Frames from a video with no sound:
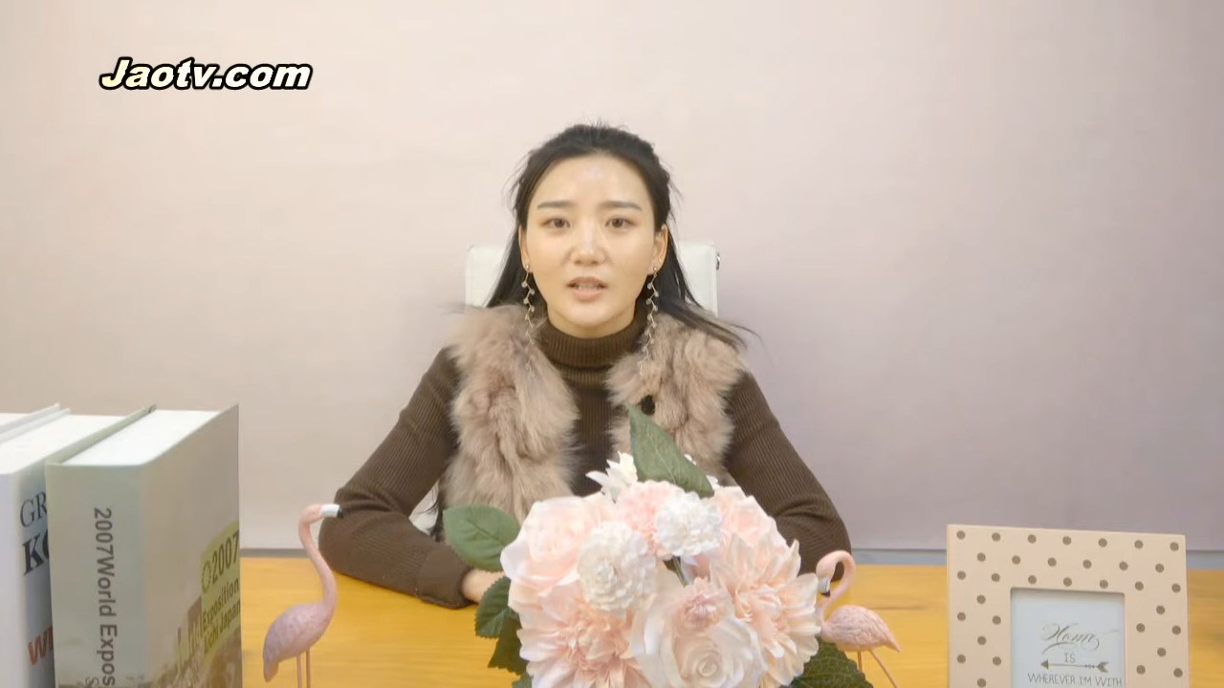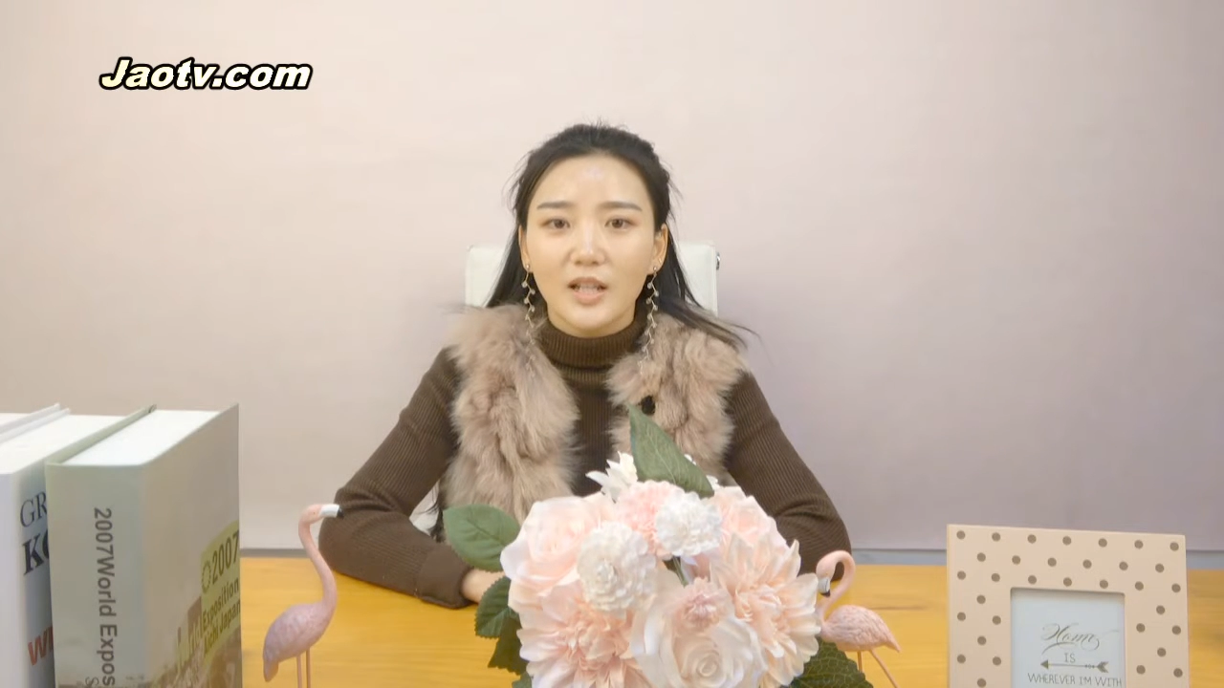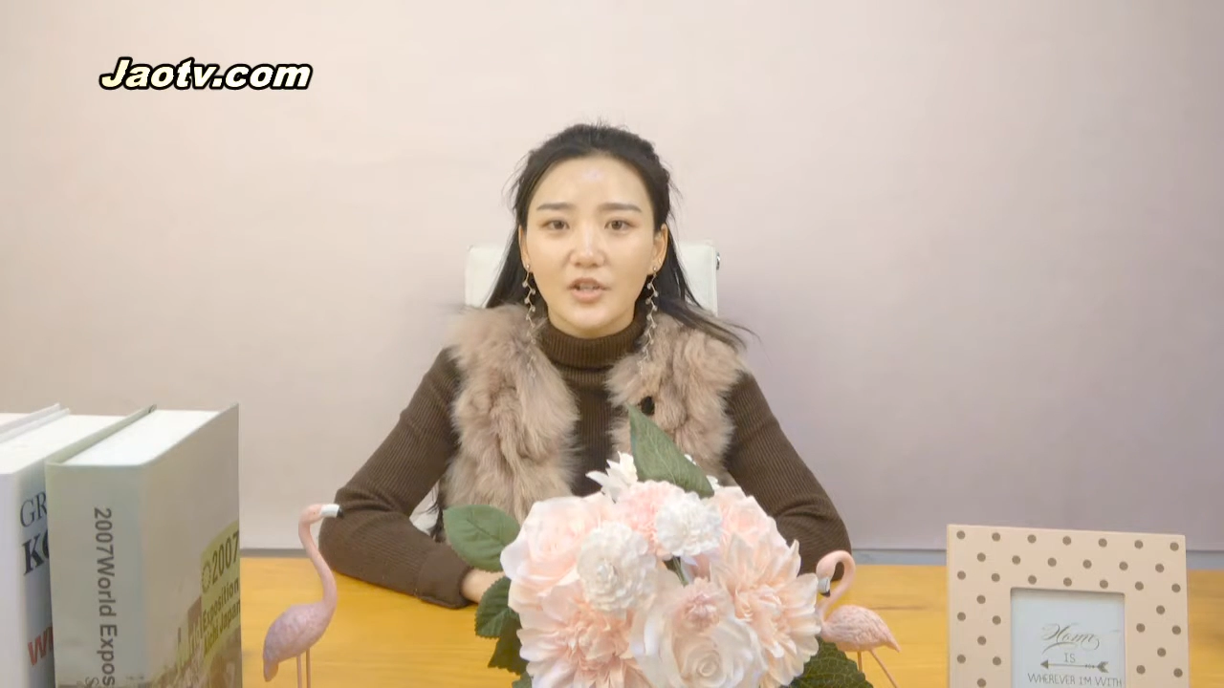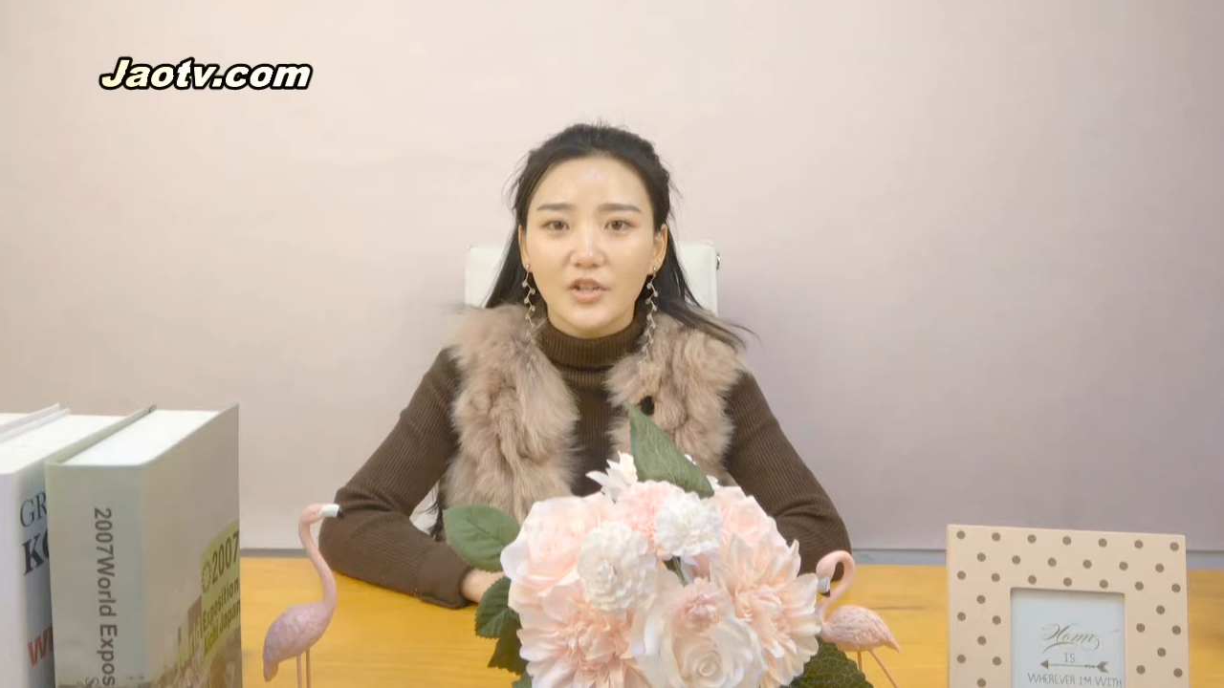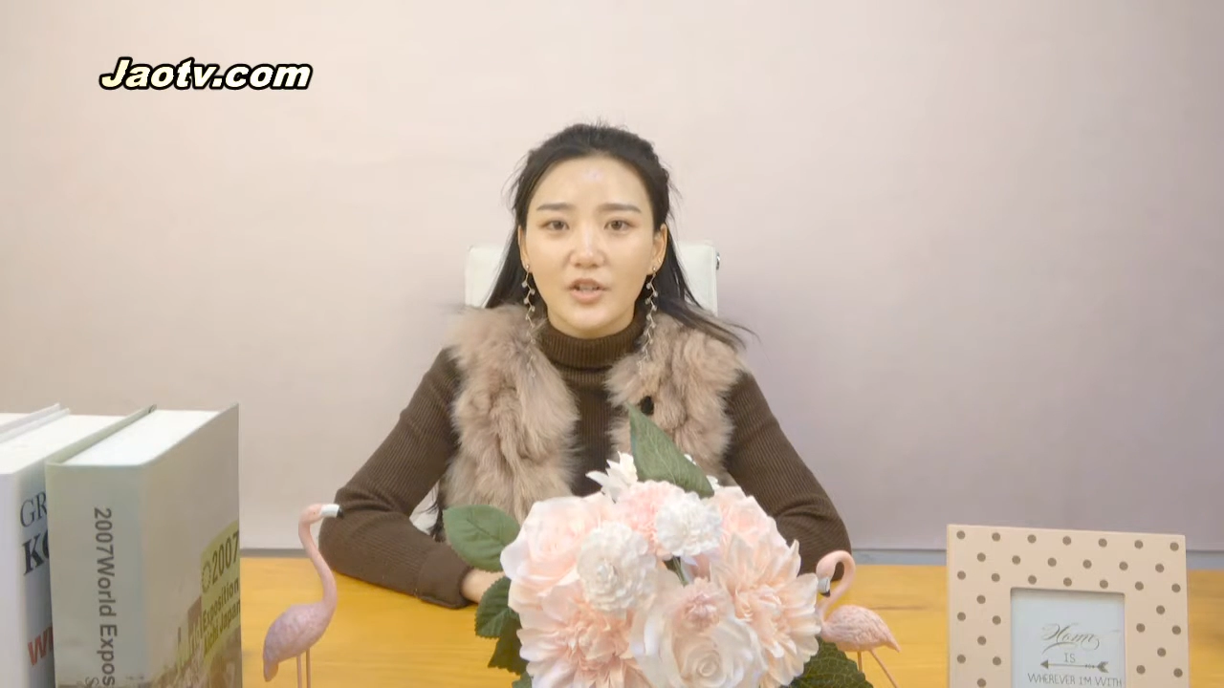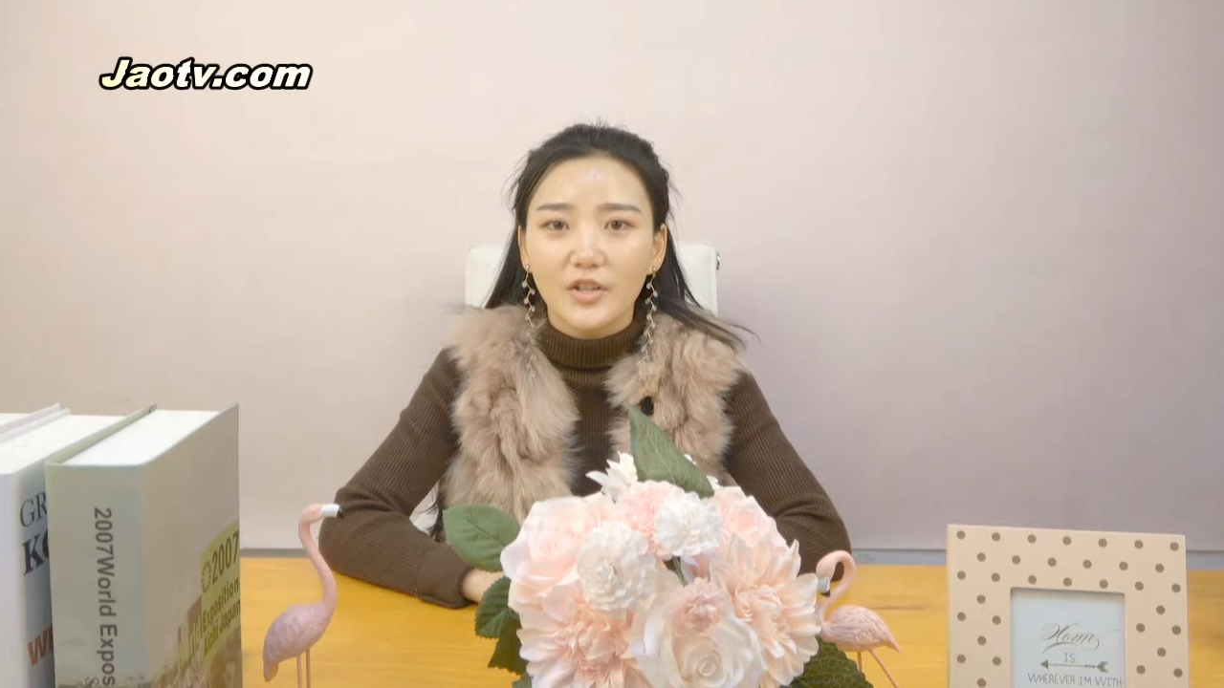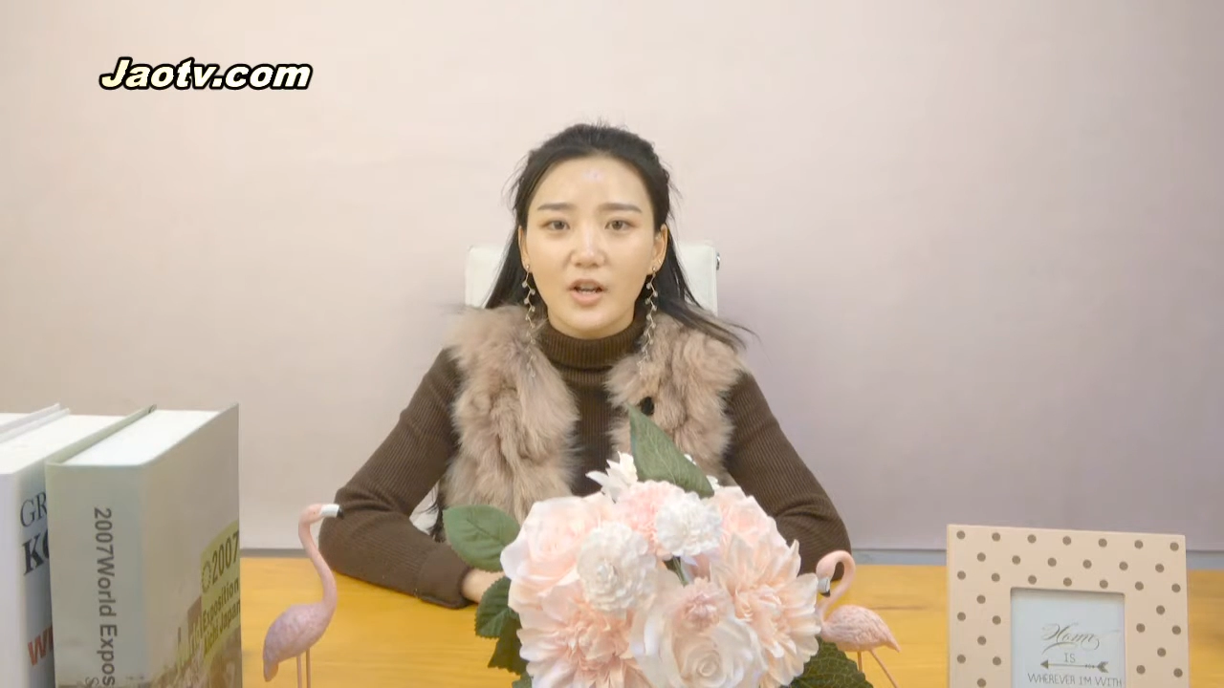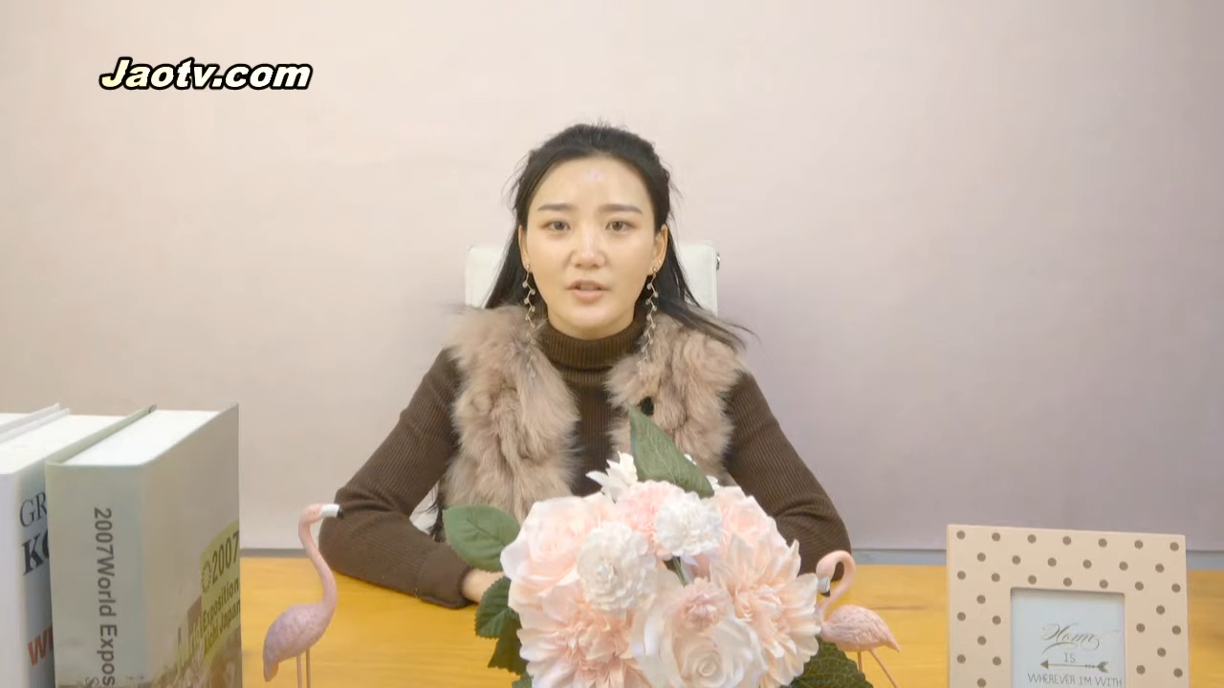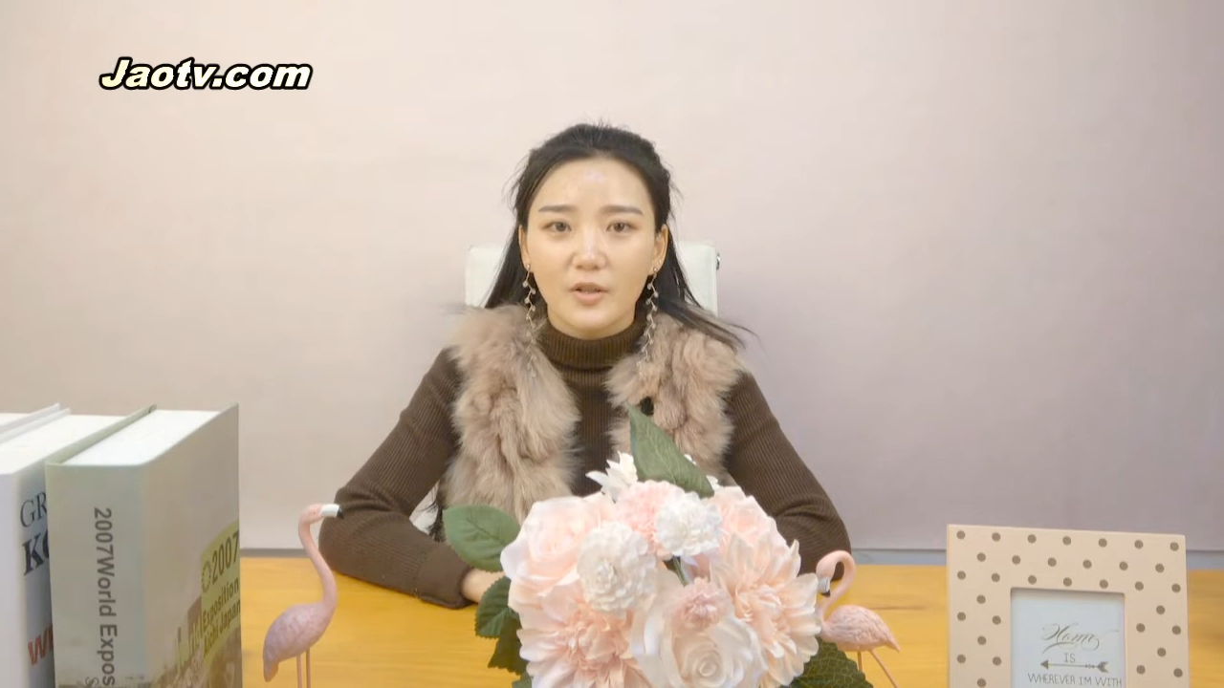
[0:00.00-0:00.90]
她只是笑